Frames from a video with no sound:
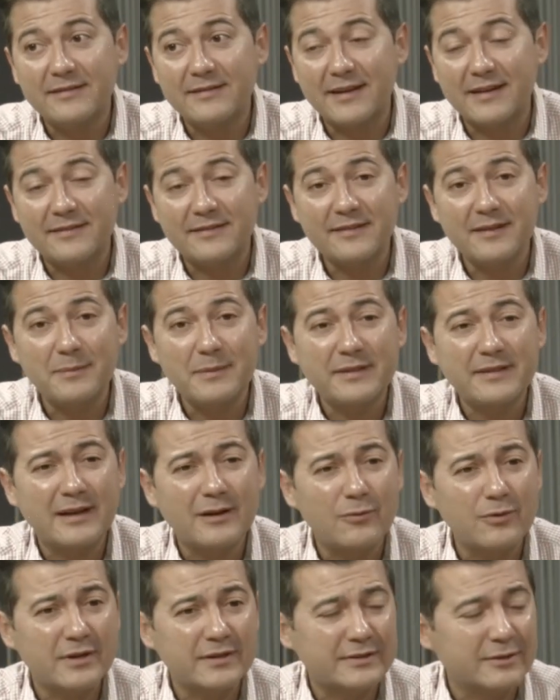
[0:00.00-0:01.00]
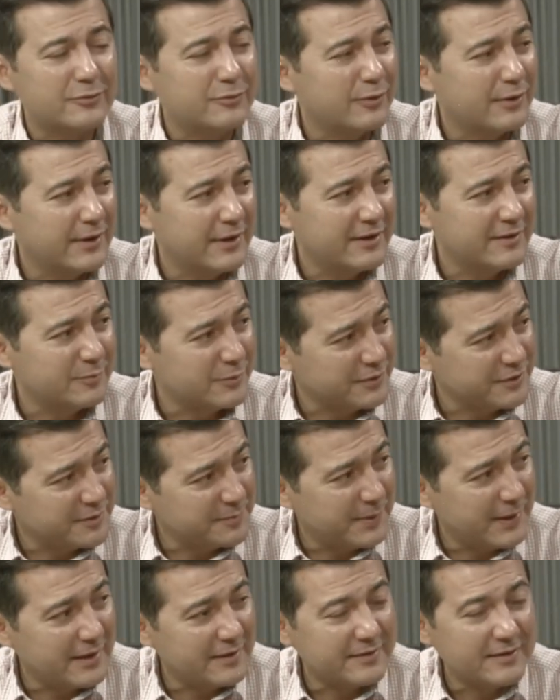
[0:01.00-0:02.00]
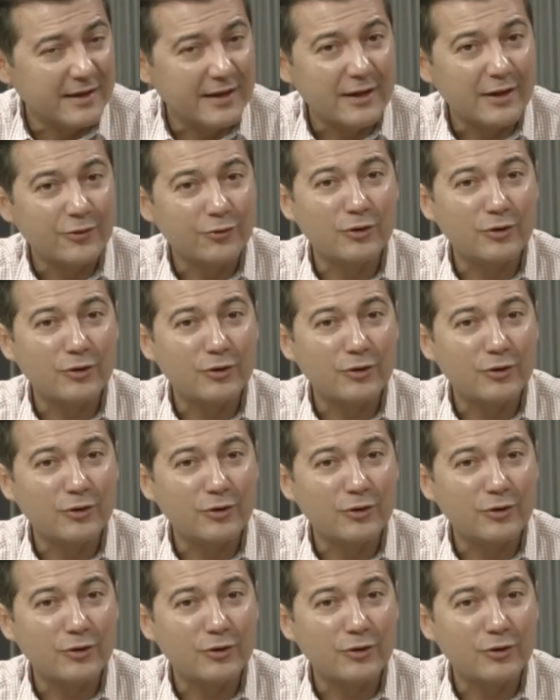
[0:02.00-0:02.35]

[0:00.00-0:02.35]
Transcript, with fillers: y desgraciadamente algunas autoridades municipales